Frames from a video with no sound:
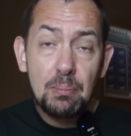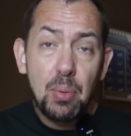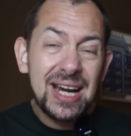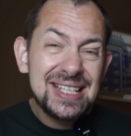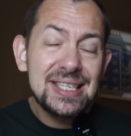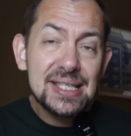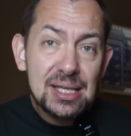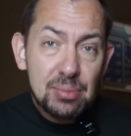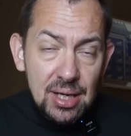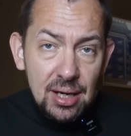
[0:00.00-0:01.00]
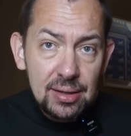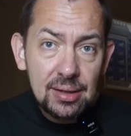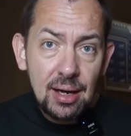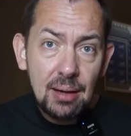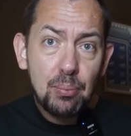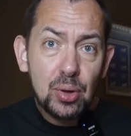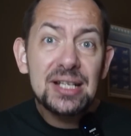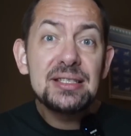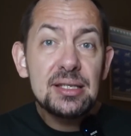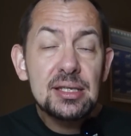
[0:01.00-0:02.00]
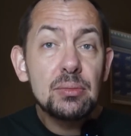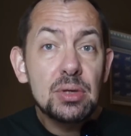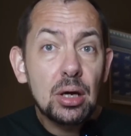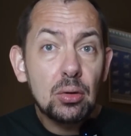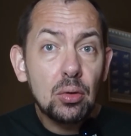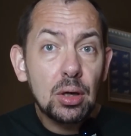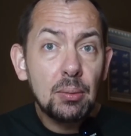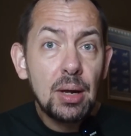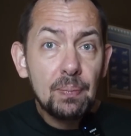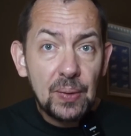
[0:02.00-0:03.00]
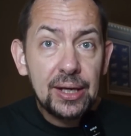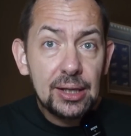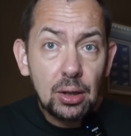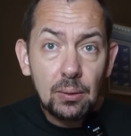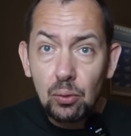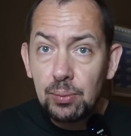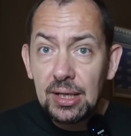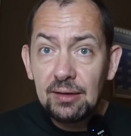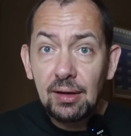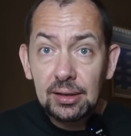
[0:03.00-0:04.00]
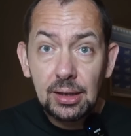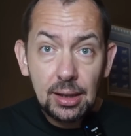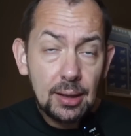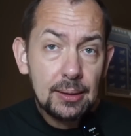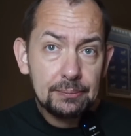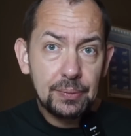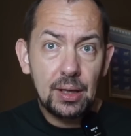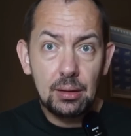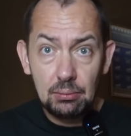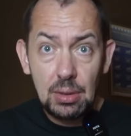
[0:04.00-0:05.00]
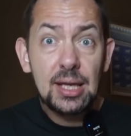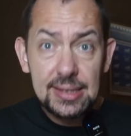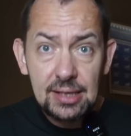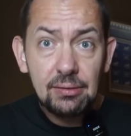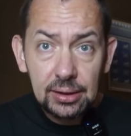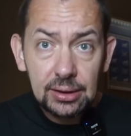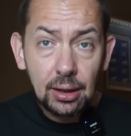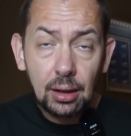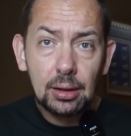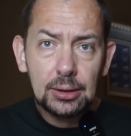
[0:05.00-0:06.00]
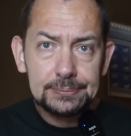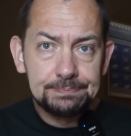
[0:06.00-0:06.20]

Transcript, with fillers: по российским городам, по российским дорогам, а их убили Вагнера. Э, молодцы Вагнера.